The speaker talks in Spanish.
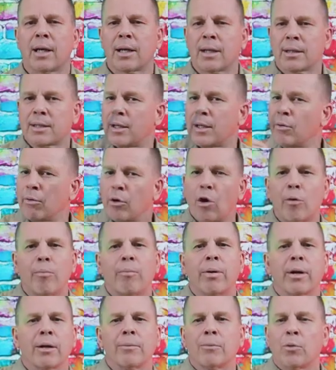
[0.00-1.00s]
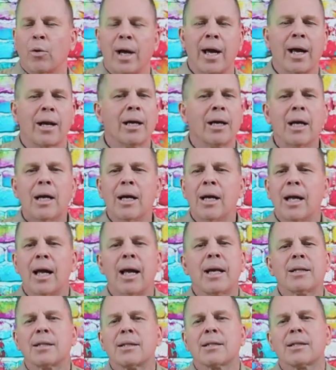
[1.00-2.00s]
que sea un hombre o mujer.
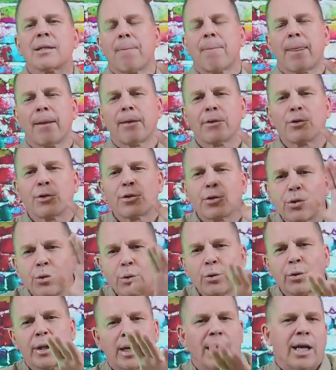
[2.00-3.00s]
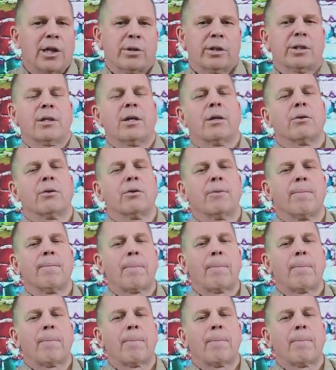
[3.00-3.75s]
Ese es su derecho a hacerlo.